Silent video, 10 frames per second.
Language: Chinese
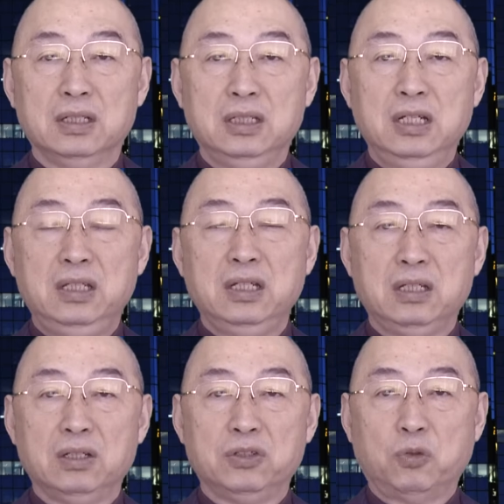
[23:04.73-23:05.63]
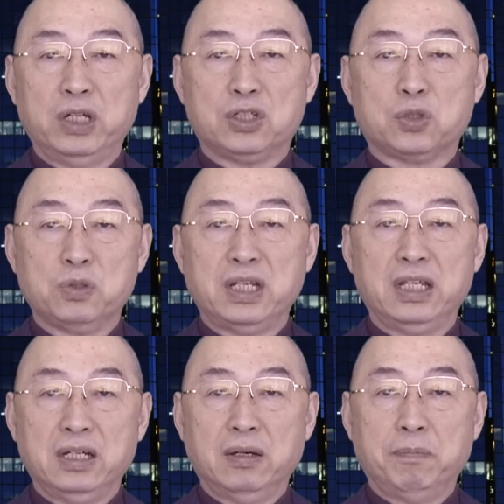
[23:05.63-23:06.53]
一定会出
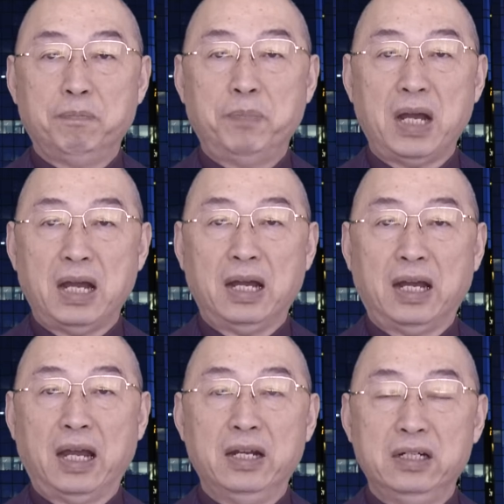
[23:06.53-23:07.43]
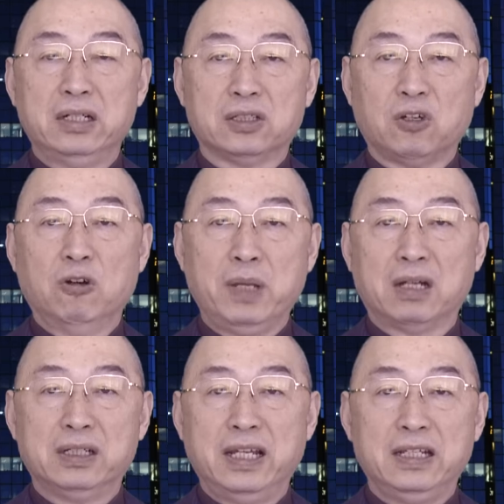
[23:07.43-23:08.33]
现一个罢韩日投
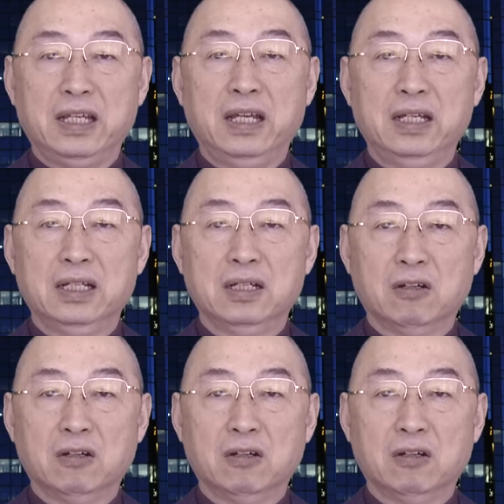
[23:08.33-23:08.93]
票日那一天。